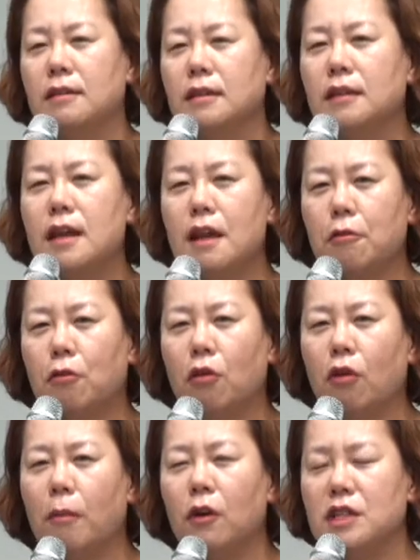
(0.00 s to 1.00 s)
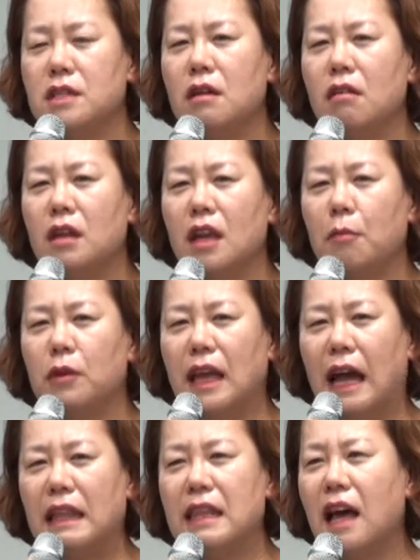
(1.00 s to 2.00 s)
클랜코 뭐 지역의 뭐
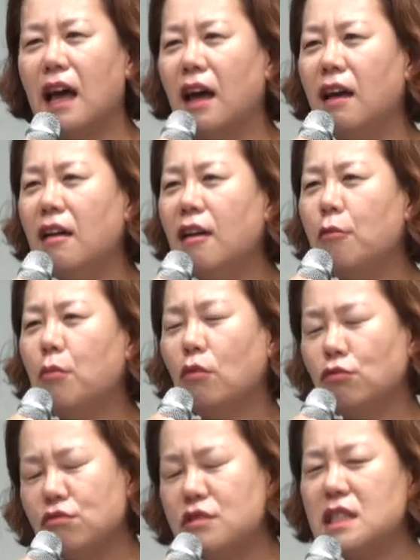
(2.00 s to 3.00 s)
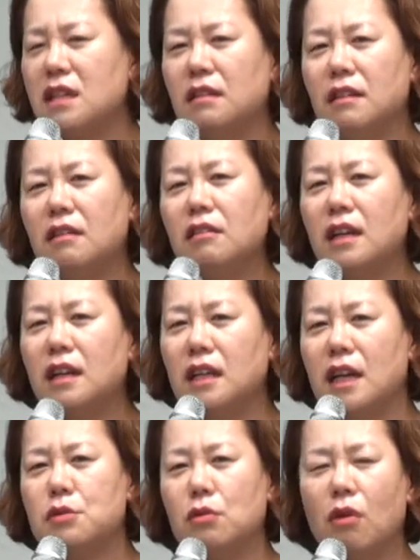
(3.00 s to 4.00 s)
다나 뭐 우진 이런 데랑
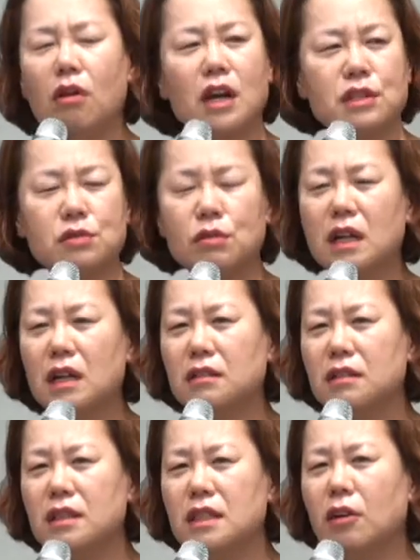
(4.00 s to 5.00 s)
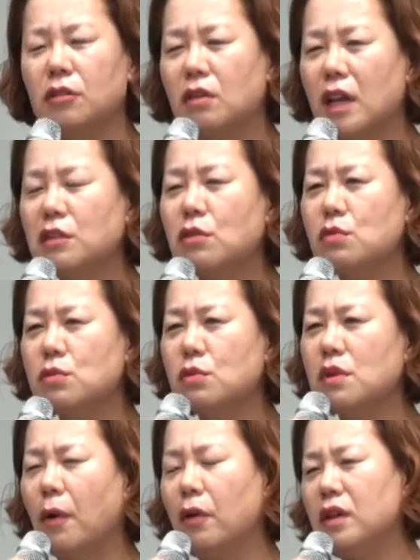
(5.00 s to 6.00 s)
계속 허가 취소라든지 어떤 행정
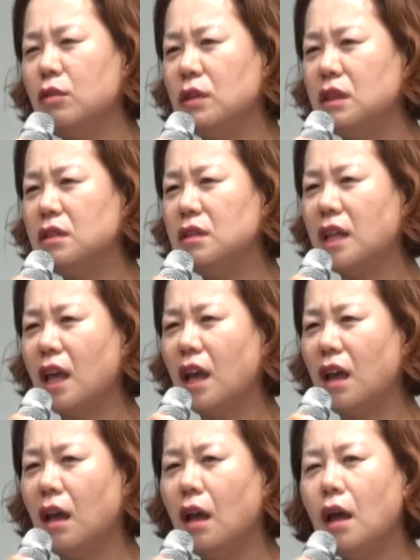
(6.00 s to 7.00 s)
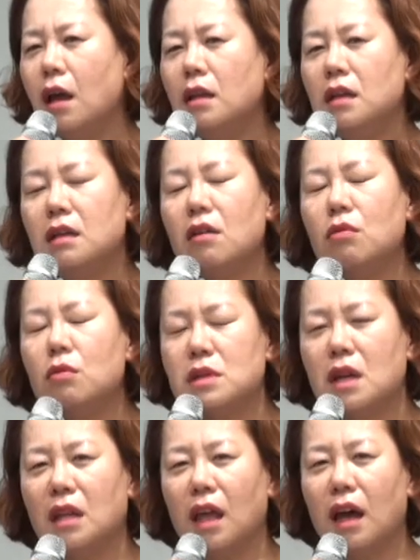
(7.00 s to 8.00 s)
소송을 벌이고 있는데 이런
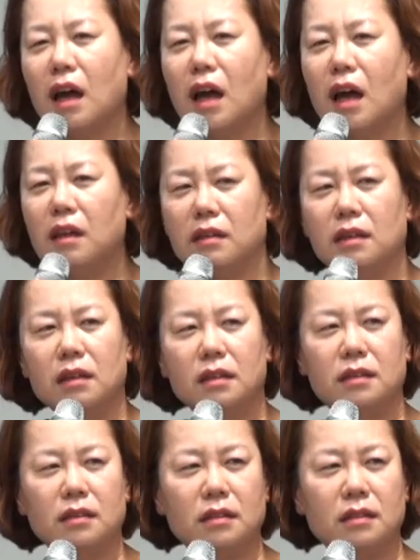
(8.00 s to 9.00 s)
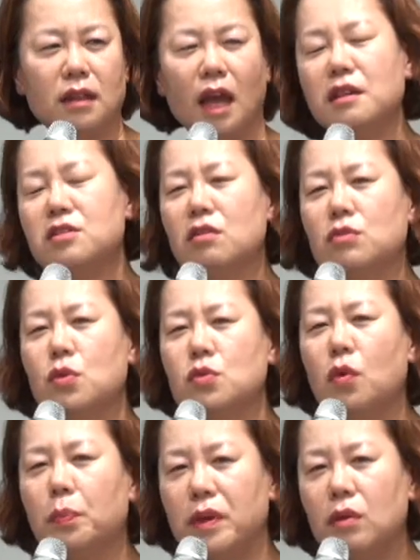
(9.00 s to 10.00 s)
곳에 대한 그 행정
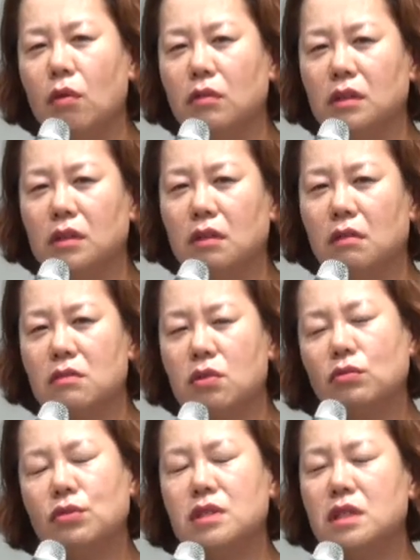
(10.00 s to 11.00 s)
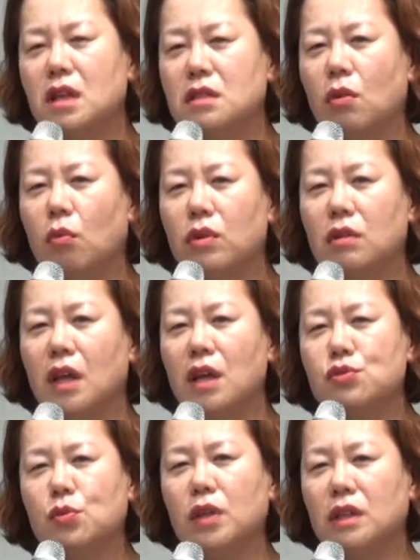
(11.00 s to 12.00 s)
소송 비용을 청주시에서 오히려
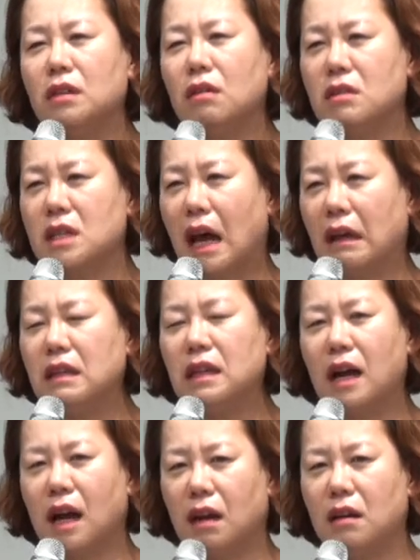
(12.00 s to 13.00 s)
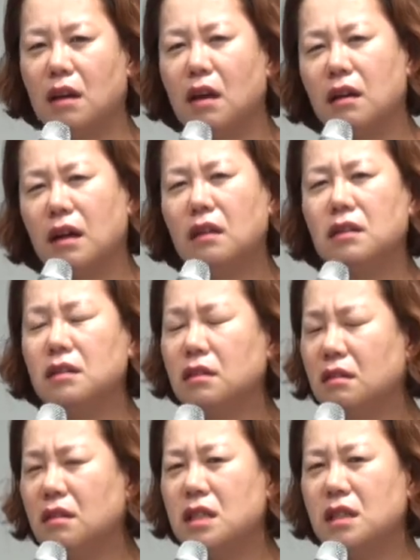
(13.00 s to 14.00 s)
대주고 있는 것이
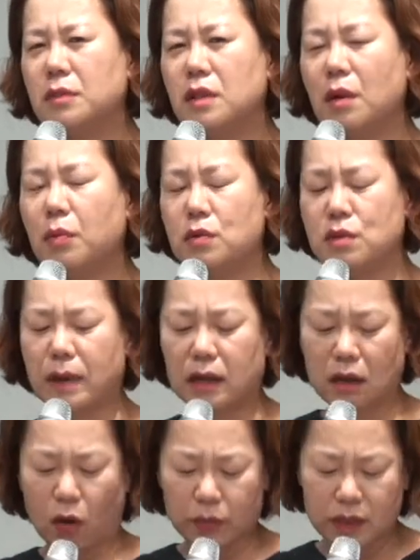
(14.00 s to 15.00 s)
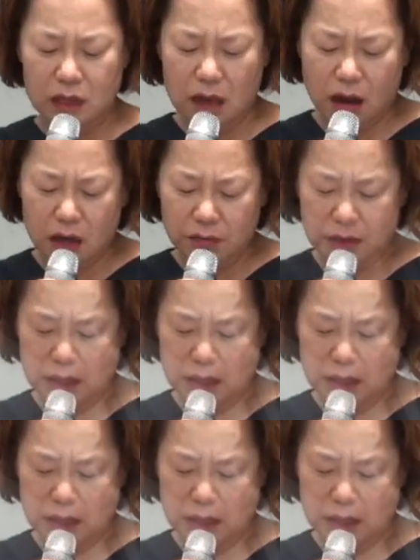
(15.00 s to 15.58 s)
아닌가라는 의심을 해볼 수밖에 없는 상황입니다.